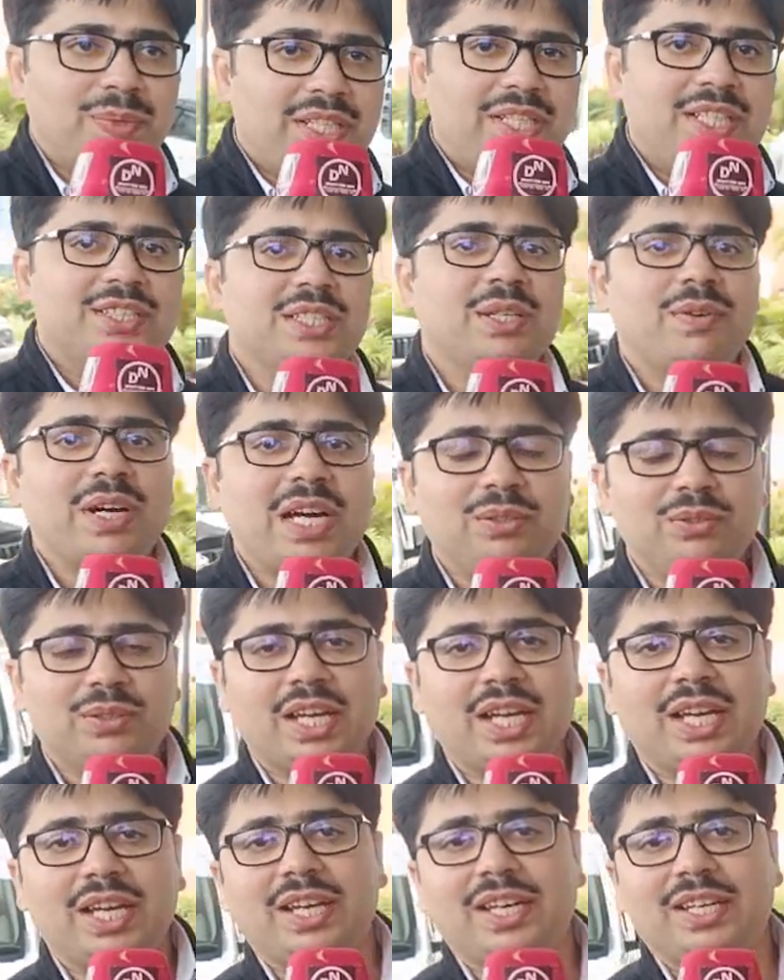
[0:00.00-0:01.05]
पर ही सवाल
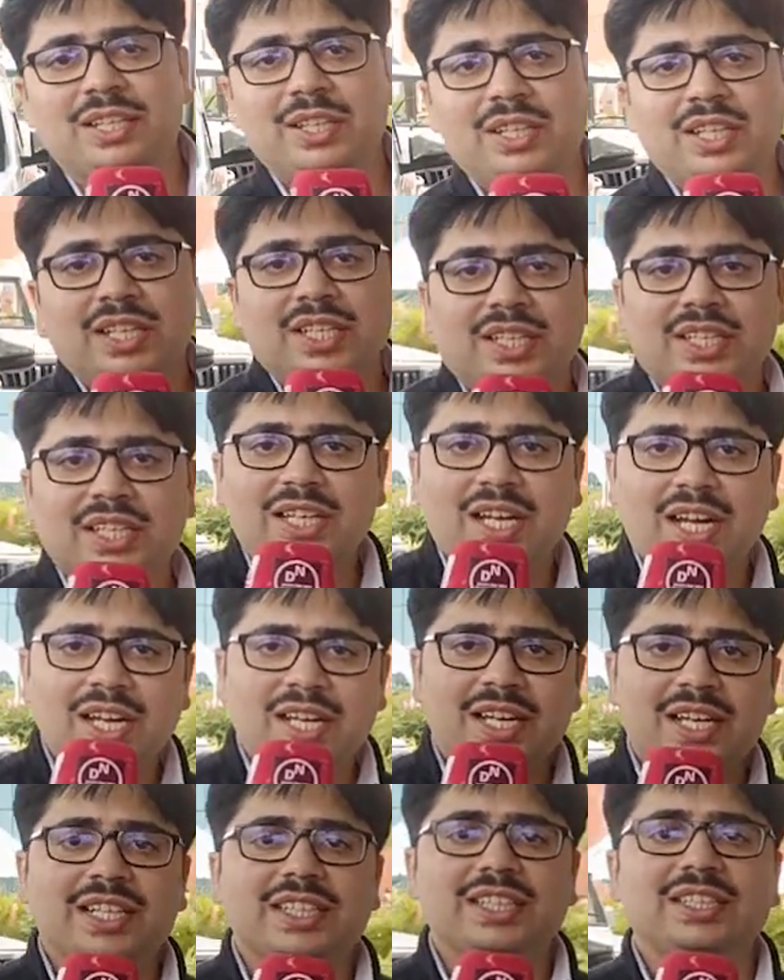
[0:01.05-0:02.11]
उठाया कि
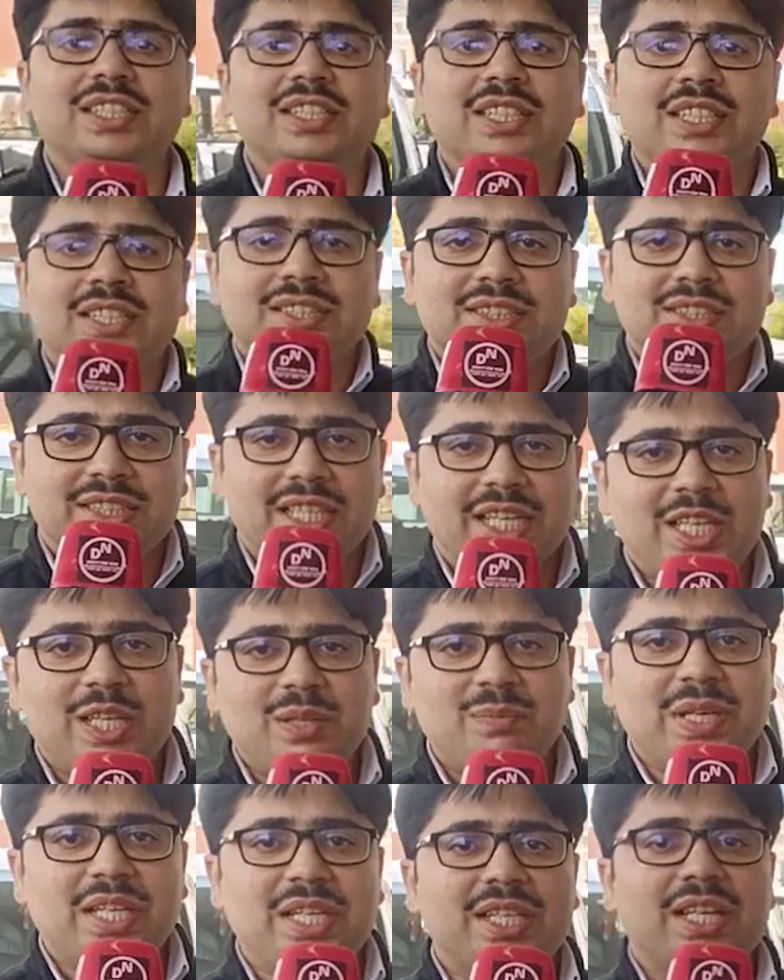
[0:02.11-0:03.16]
अगर
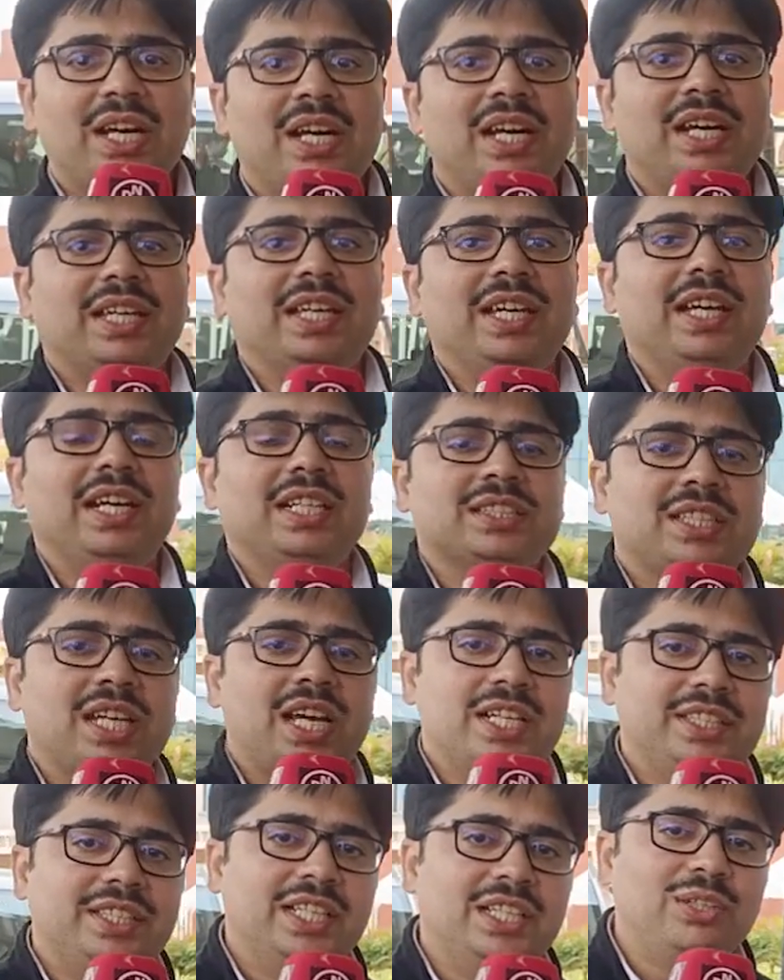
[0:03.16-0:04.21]
सही में यहाँ के
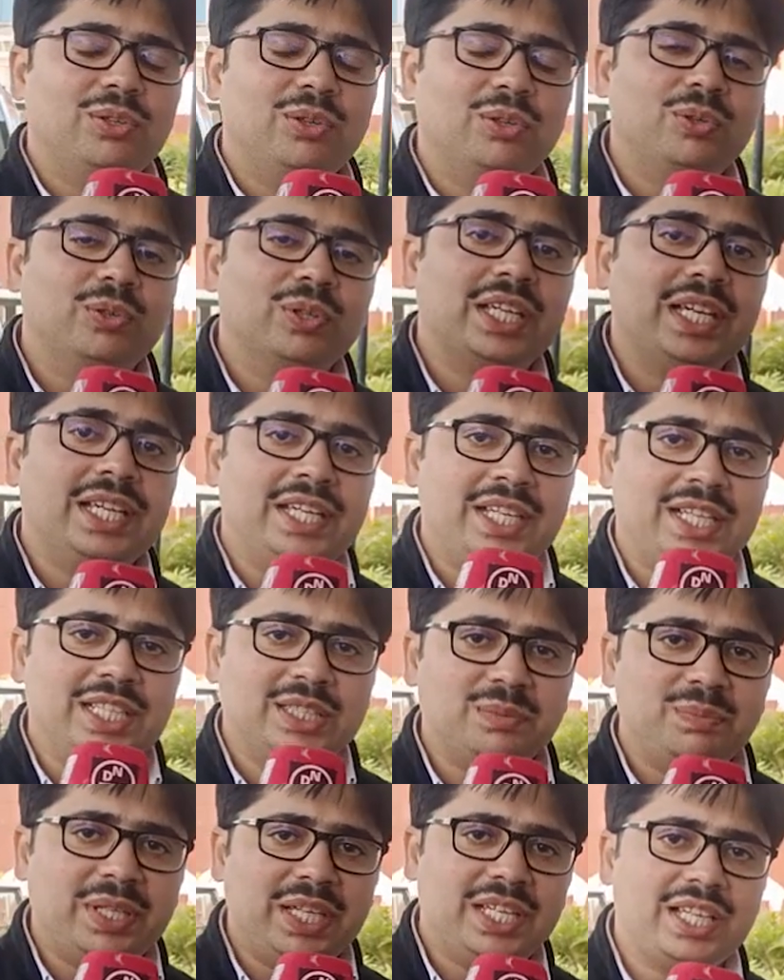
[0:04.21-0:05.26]
स्थानीय लोगों के
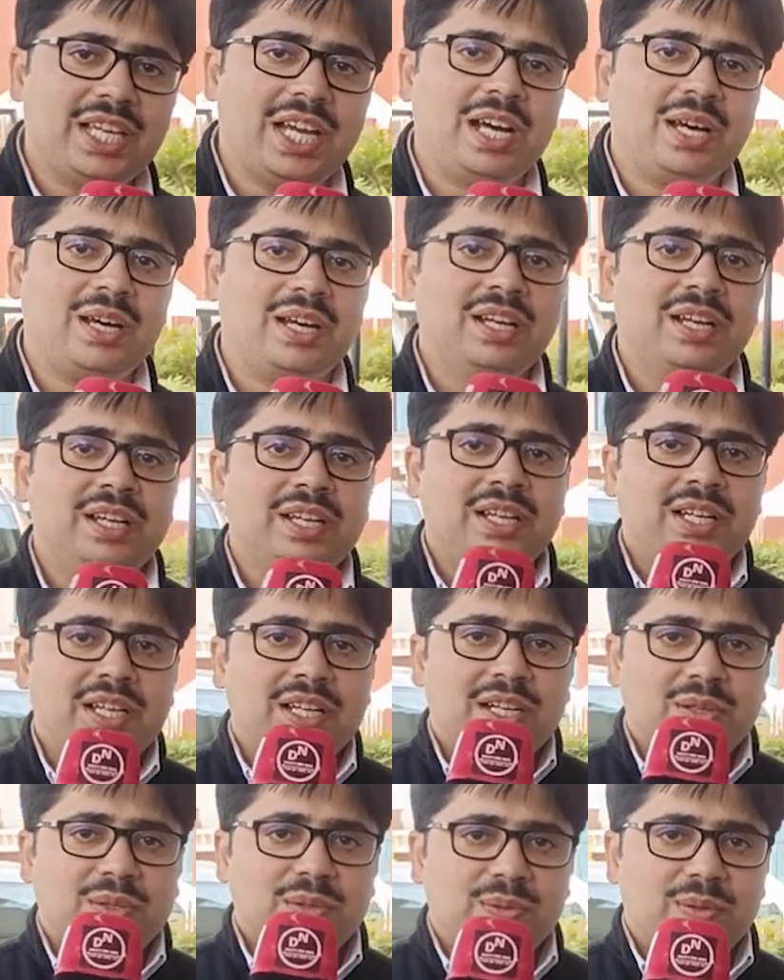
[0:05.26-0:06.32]
हित में यहाँ
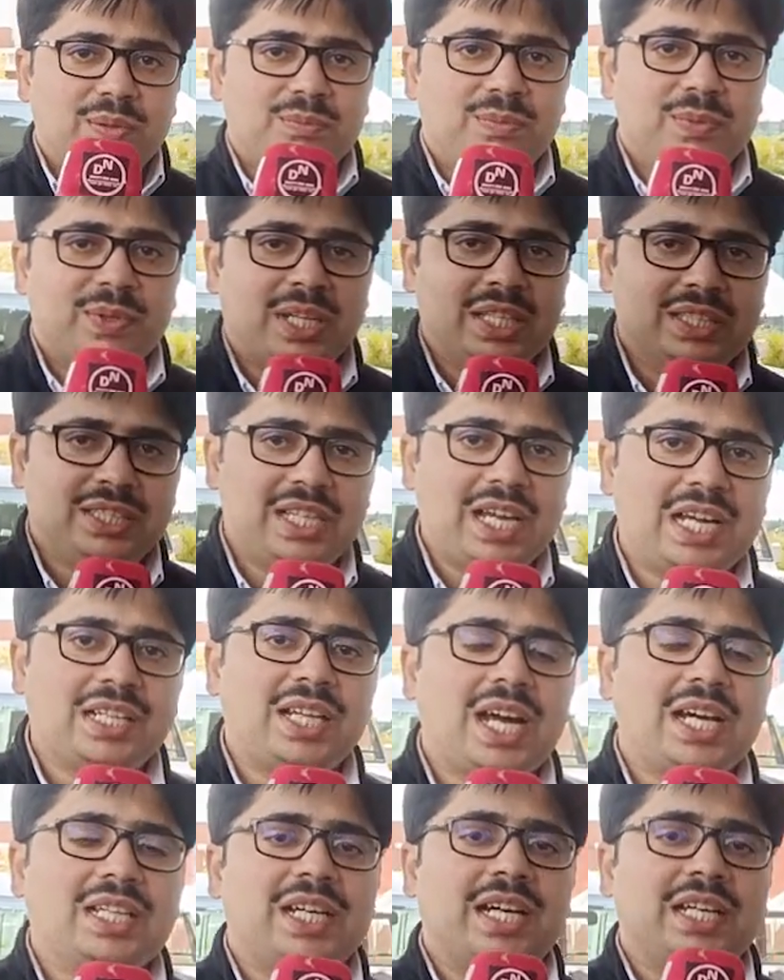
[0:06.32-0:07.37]
खतियान
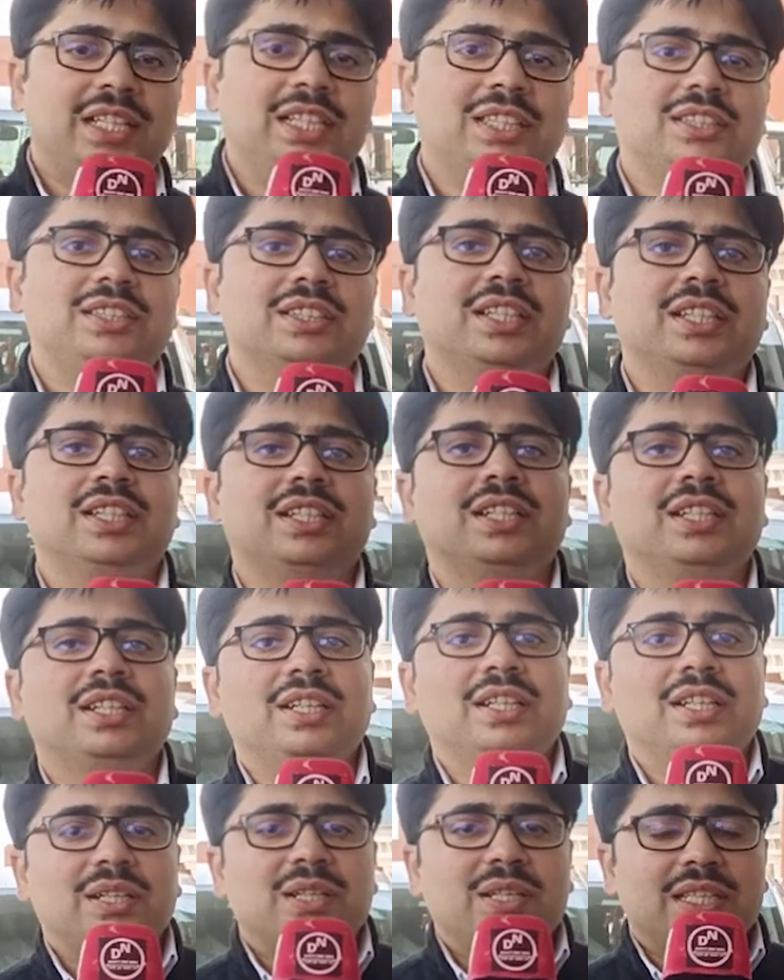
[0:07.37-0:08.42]
आधारित
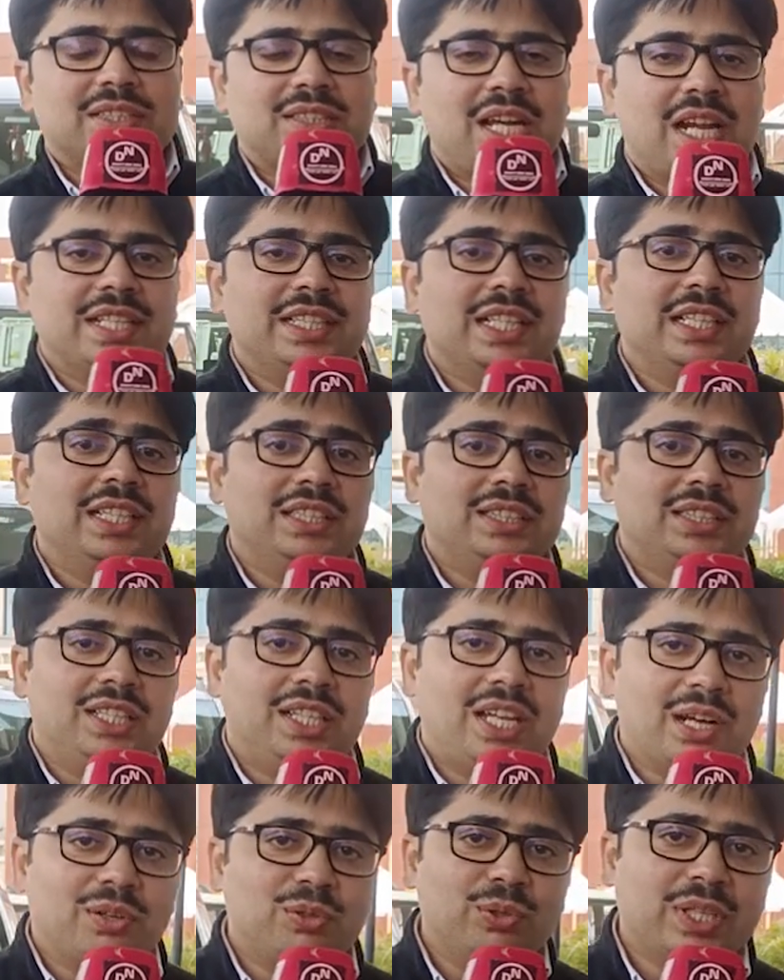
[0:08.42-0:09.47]
स्थानीय नीति
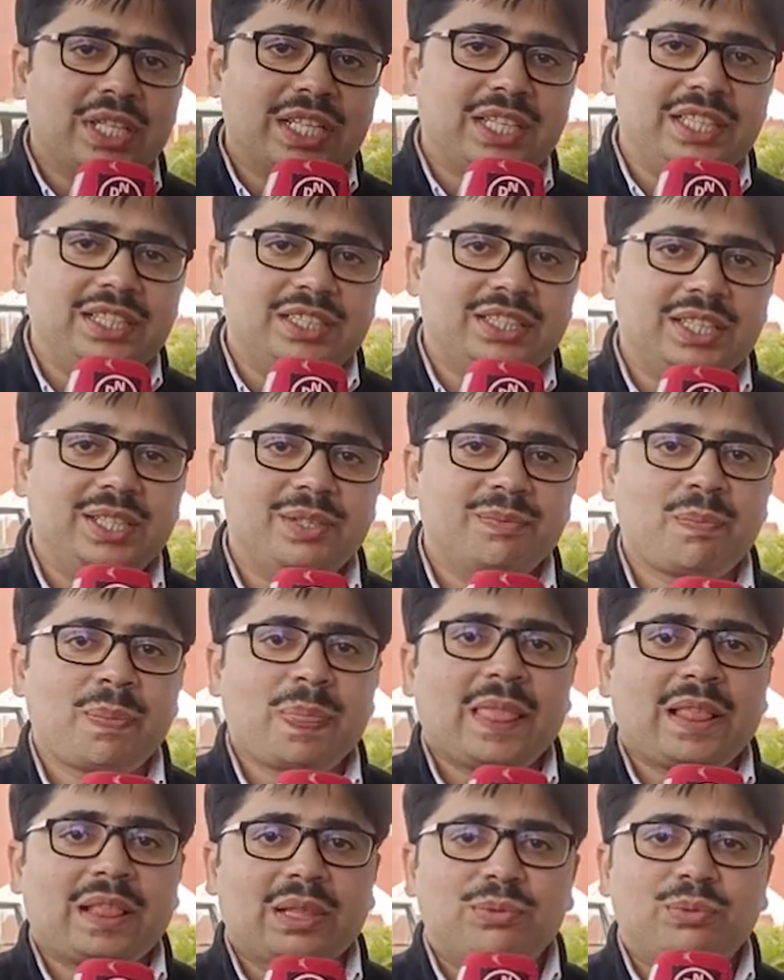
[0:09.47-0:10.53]
लागू करनी थी
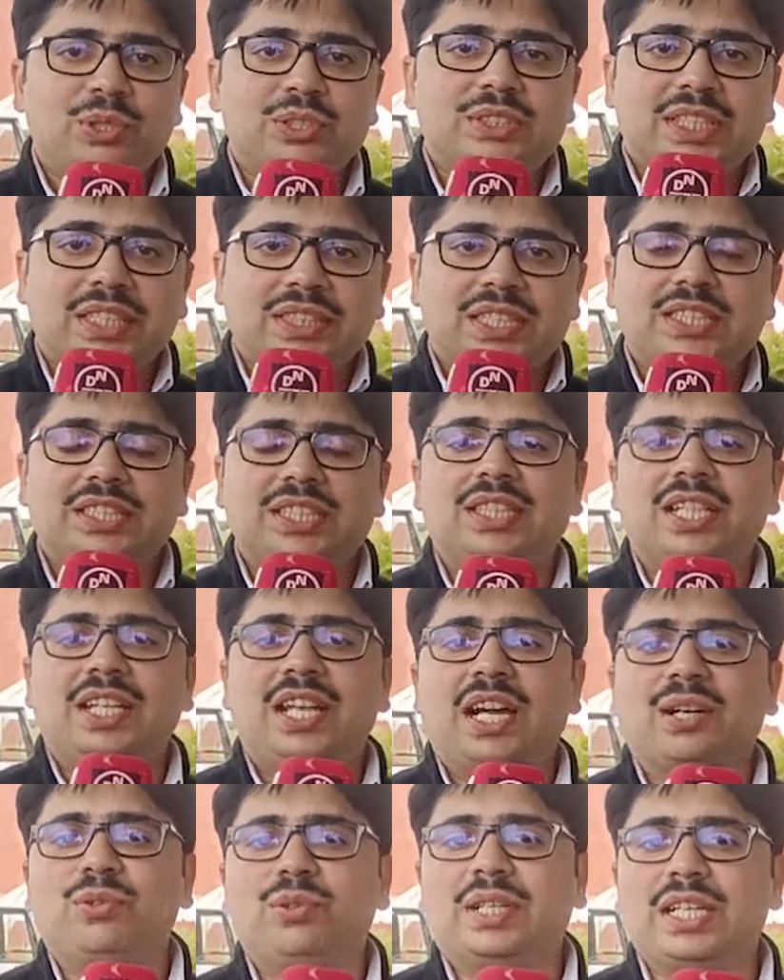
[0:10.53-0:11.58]
तो वो सीधे सीधे
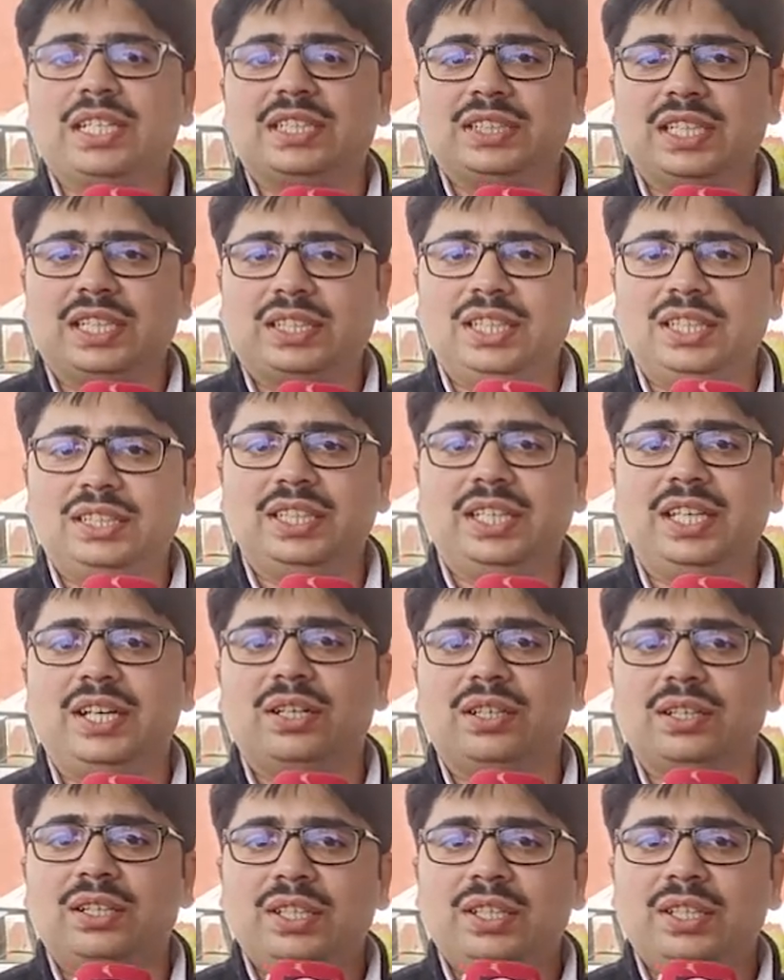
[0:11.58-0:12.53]
लागू कर सकती थी